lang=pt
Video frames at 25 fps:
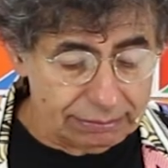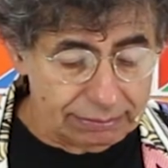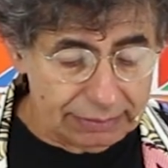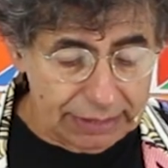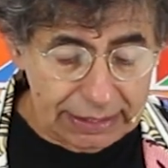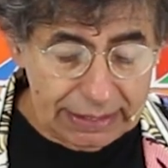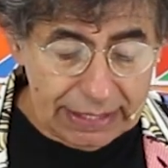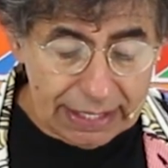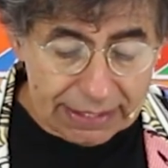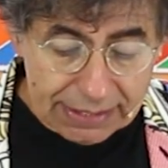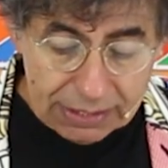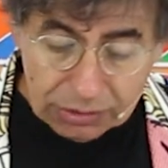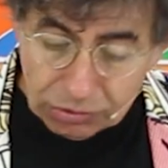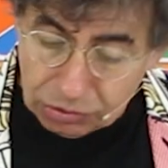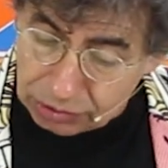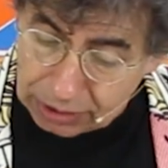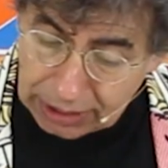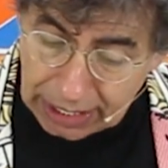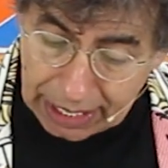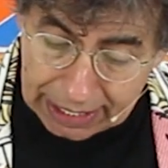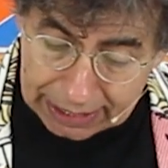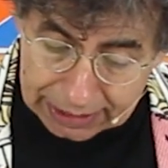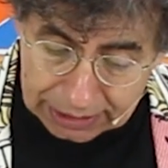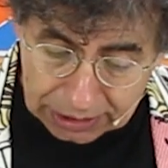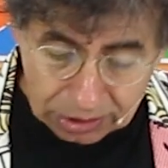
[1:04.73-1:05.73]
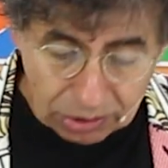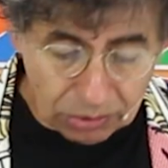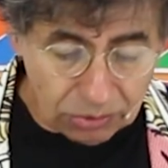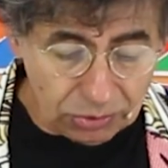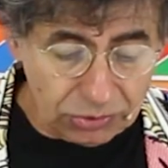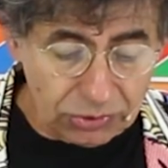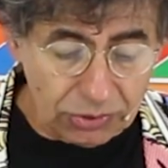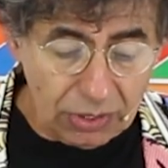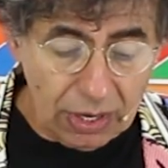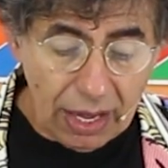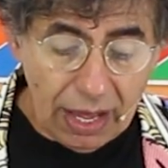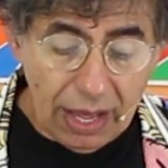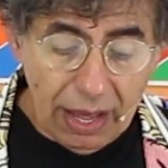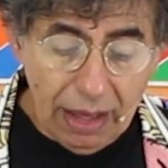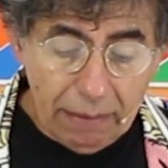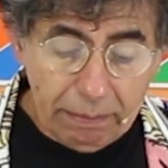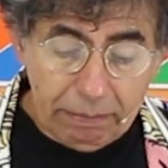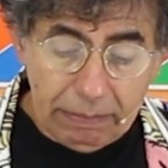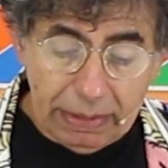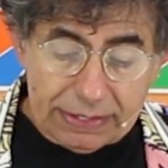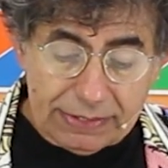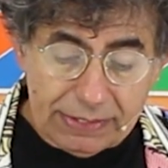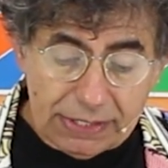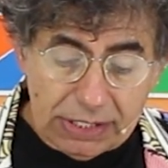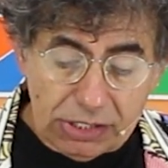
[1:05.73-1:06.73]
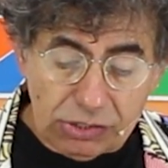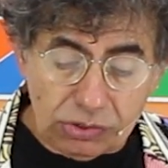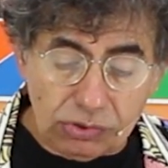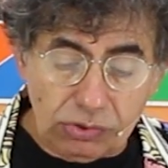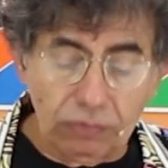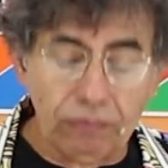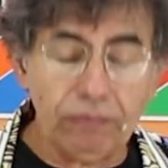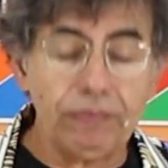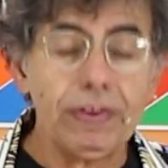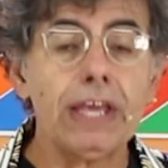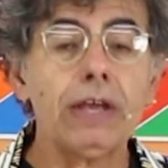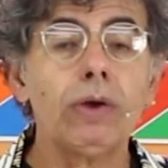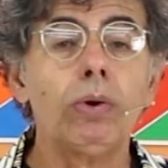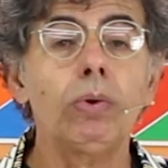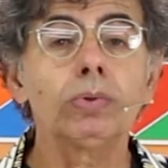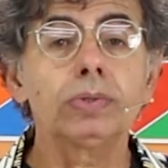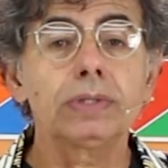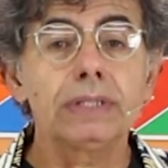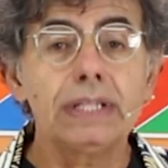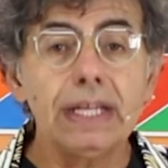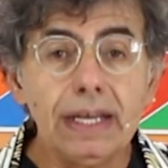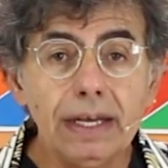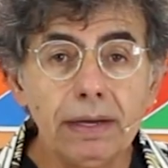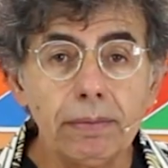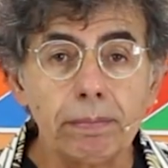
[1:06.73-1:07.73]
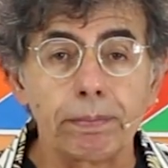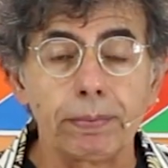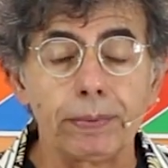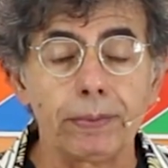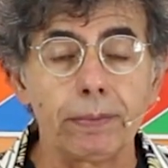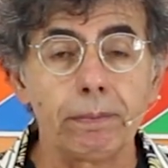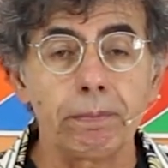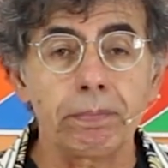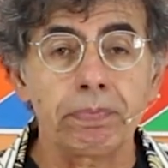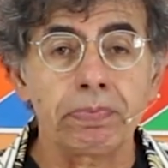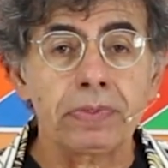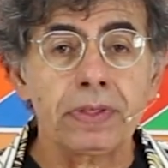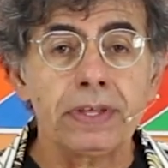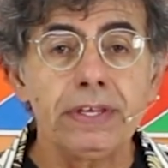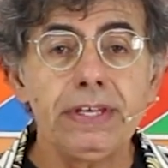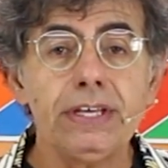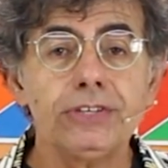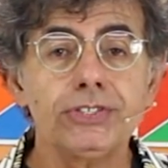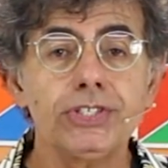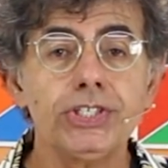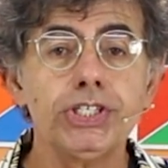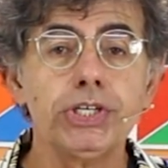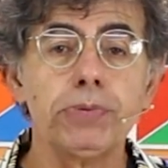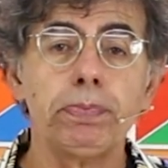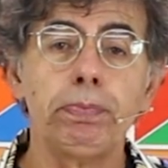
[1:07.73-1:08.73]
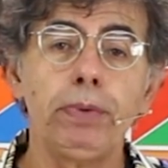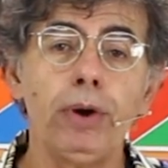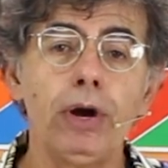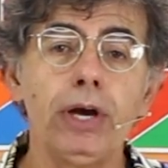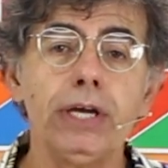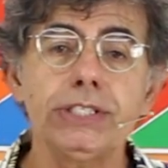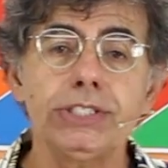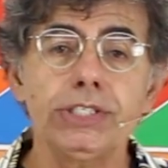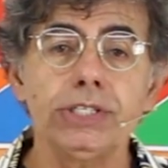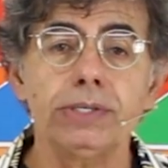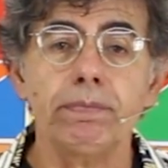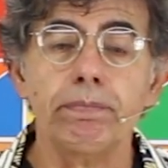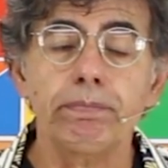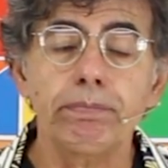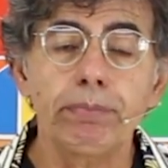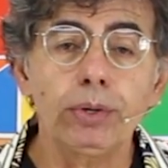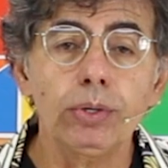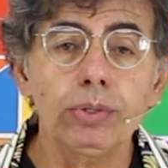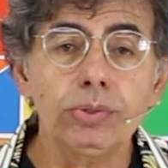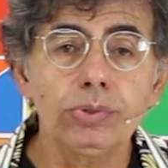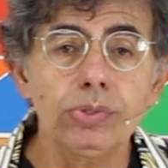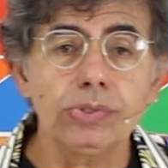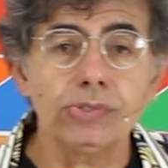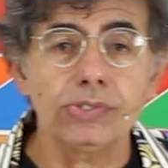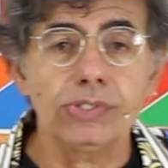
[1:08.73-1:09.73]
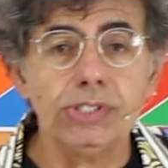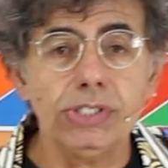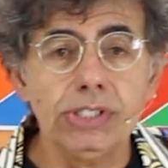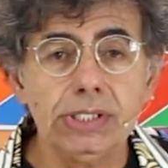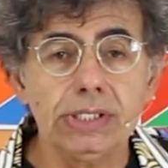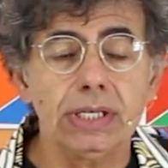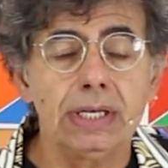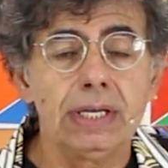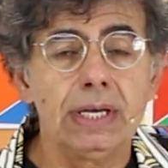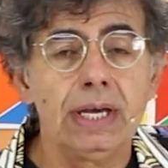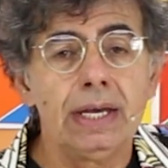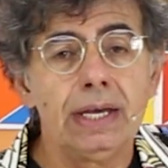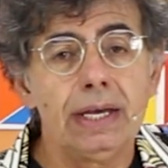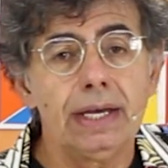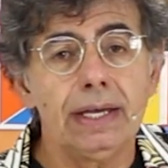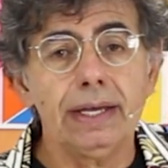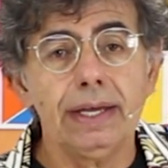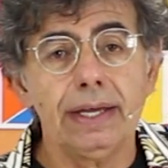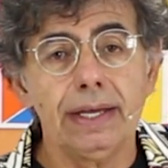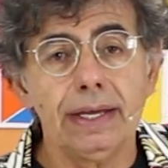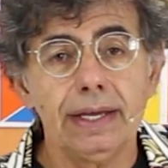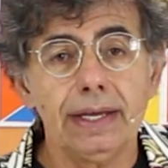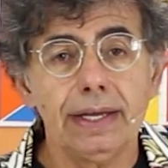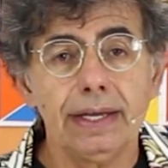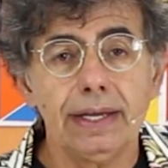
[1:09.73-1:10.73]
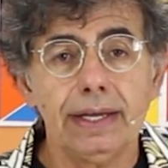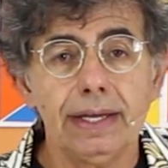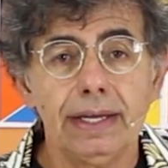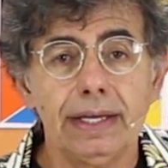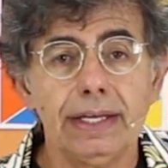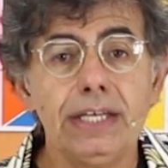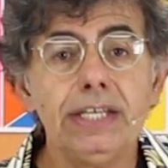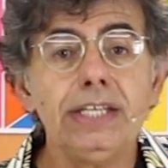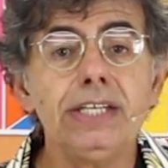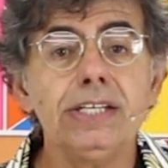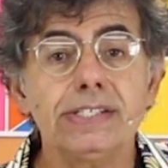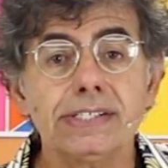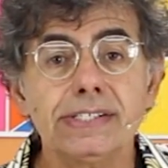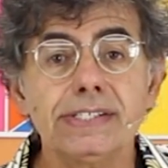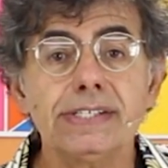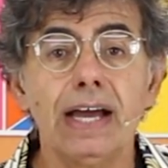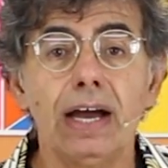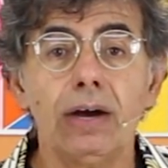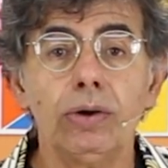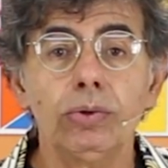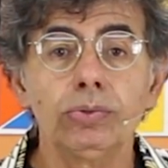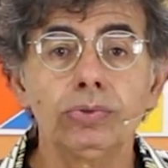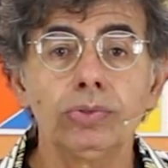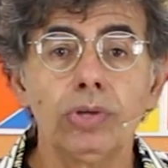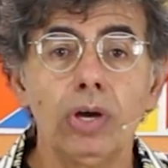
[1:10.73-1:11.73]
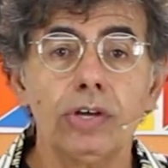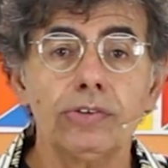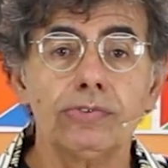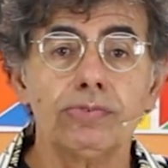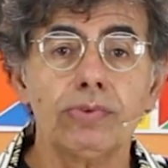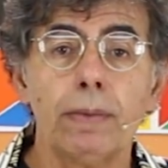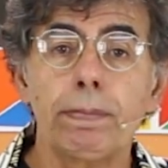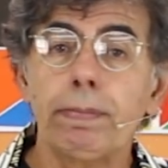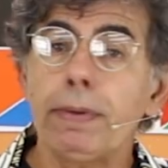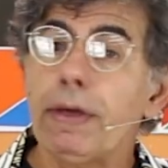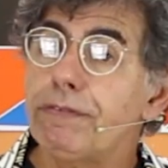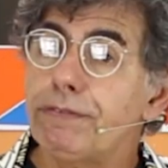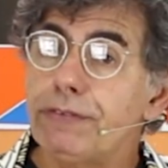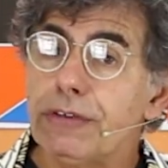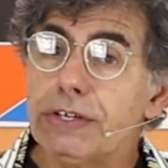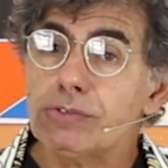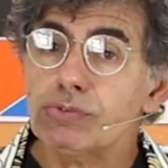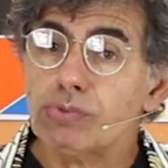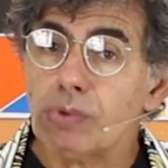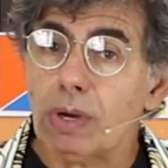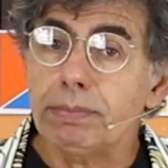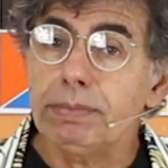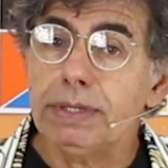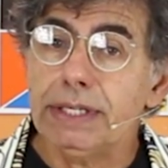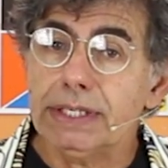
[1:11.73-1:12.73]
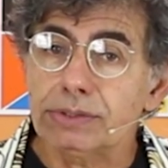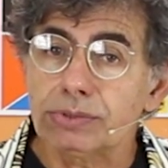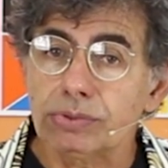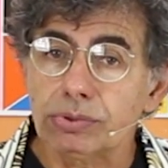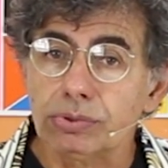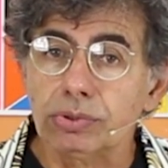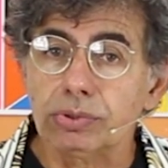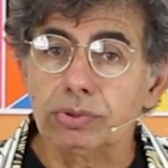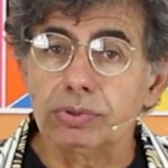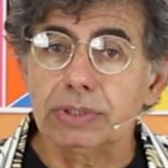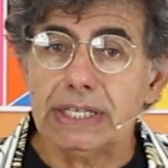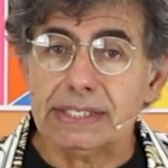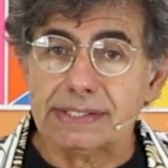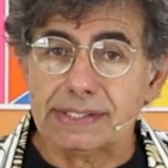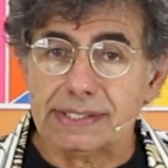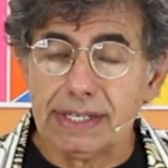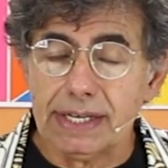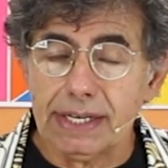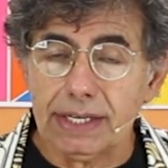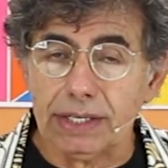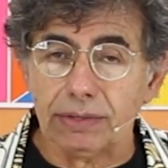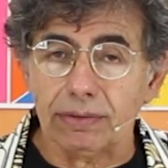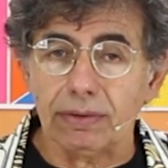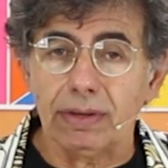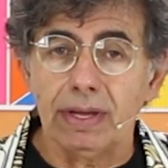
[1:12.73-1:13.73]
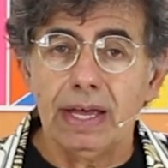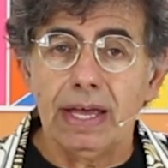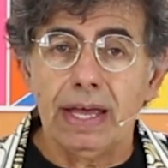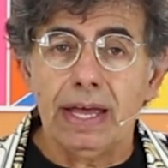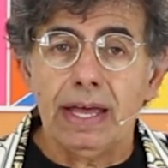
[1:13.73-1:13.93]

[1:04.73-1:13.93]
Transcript: tem desenhos técnicos, mas isso vem com o tempo. E a gente pode produzir, é, é iniciar o nosso aperfeiçoamento no desenho,